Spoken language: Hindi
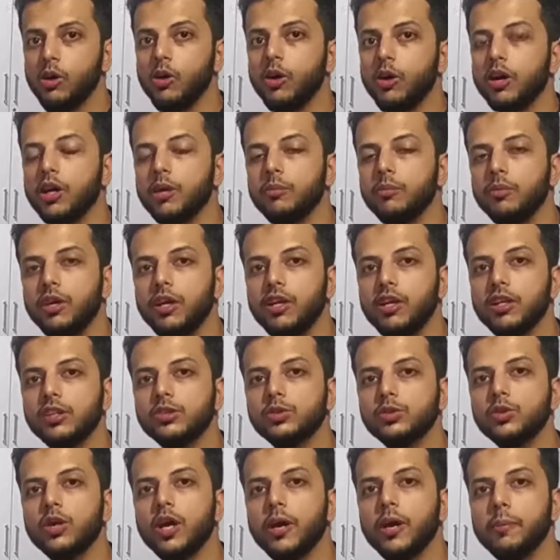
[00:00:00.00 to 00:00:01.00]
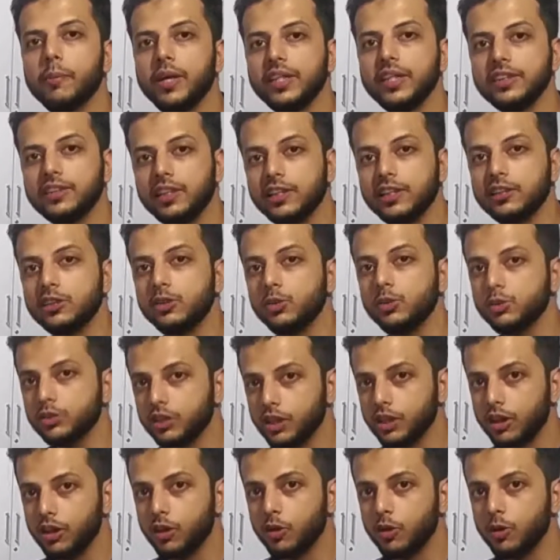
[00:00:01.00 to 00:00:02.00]
और हम इंडियंस को एम आई सिक्स यूज़
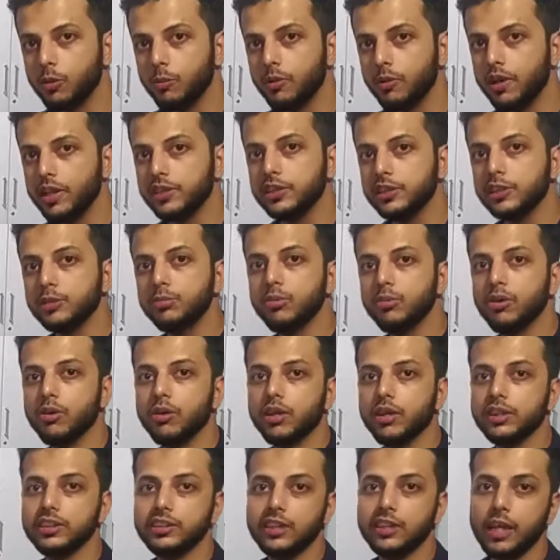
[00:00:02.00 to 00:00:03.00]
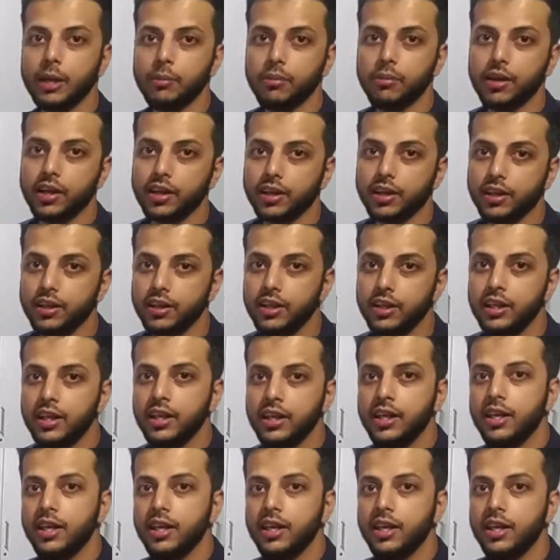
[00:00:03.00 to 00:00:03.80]
करने को मिले जिसमें होगा स्नैपड्रैगन